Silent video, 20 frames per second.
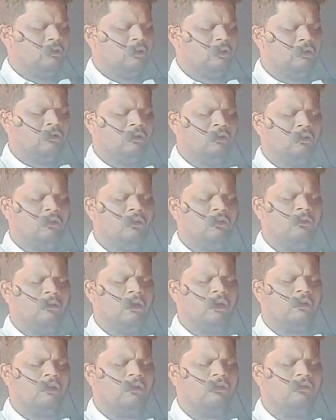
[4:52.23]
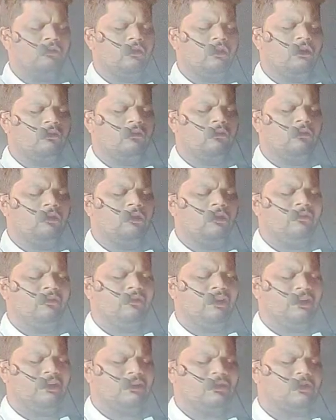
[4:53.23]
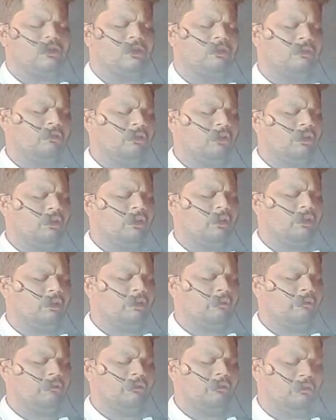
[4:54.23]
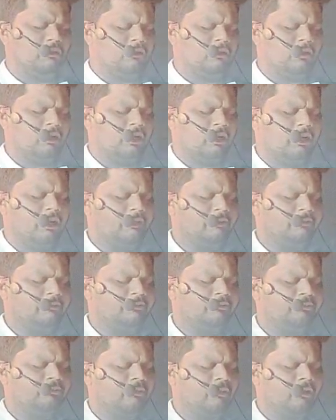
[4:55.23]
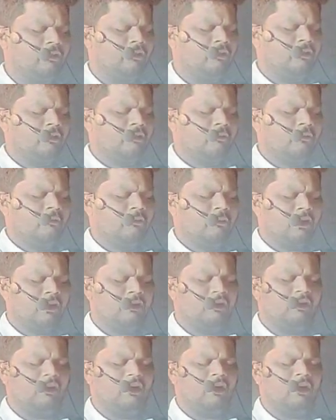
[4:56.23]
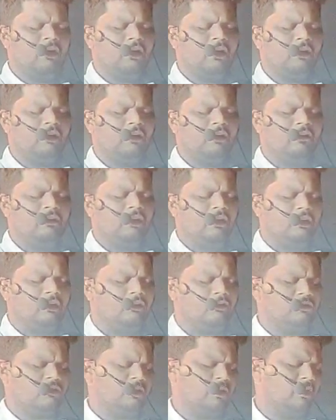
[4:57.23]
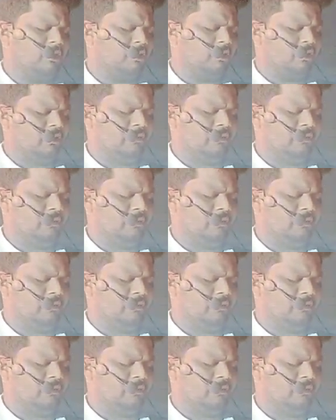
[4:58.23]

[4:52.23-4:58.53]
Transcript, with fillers: ఎన్నో మార్లు దేవుణ్ణి విడచి తిరిగినప్పుడు కూడా మరలా ఆయన ధైర్యం